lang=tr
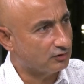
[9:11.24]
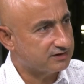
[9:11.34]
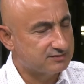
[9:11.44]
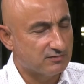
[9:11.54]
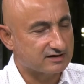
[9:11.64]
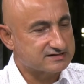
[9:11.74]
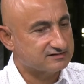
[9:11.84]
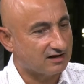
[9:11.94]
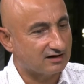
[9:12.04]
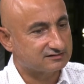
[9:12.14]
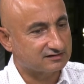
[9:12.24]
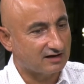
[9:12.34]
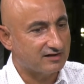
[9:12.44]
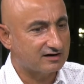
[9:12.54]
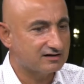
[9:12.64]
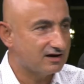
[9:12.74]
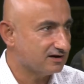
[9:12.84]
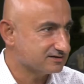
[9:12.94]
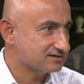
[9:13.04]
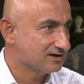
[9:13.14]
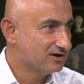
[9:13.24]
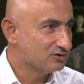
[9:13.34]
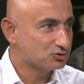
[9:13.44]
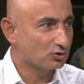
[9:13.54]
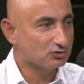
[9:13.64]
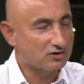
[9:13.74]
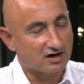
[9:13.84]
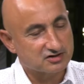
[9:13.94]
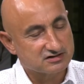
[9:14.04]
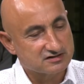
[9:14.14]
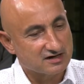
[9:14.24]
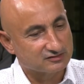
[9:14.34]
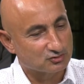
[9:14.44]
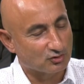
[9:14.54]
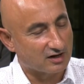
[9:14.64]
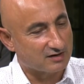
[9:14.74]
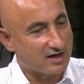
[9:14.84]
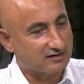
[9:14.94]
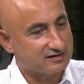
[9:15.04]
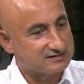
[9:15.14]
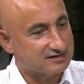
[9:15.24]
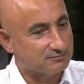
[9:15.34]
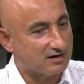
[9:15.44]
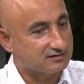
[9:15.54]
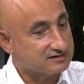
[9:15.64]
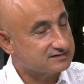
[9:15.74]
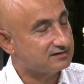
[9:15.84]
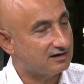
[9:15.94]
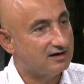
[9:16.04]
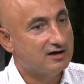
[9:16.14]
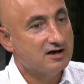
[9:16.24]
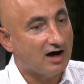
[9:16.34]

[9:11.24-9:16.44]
ile 20 arasında arttıranlar daha az zorunlu evet. karşılık yatırıyorlar Merkez Bankası'na.